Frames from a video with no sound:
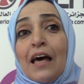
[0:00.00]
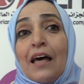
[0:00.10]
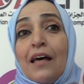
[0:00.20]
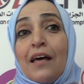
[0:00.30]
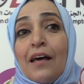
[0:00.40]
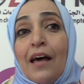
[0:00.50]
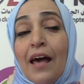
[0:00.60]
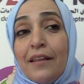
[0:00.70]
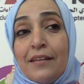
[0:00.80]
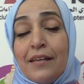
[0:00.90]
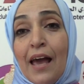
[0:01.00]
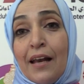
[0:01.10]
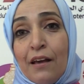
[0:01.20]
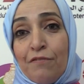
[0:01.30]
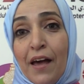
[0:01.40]
آه، هذه
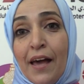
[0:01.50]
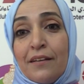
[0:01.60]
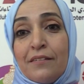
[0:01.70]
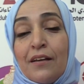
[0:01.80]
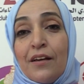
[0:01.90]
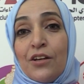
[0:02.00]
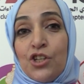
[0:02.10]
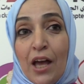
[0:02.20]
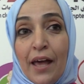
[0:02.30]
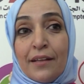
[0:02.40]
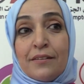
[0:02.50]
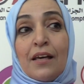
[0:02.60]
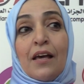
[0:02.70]
الكفاءات جاءت